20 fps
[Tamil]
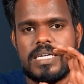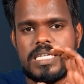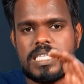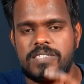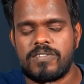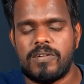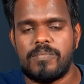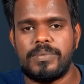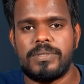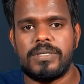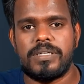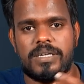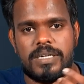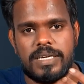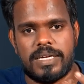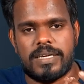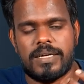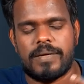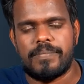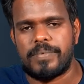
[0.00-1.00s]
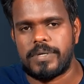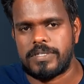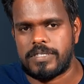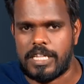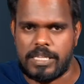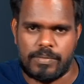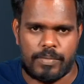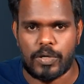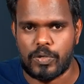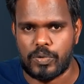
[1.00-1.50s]
சிவப்பு நிற நீரை
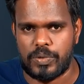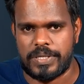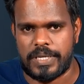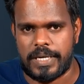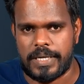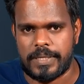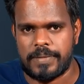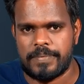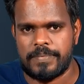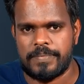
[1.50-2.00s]
பிரசாதமாக கொடுக்குறாங்க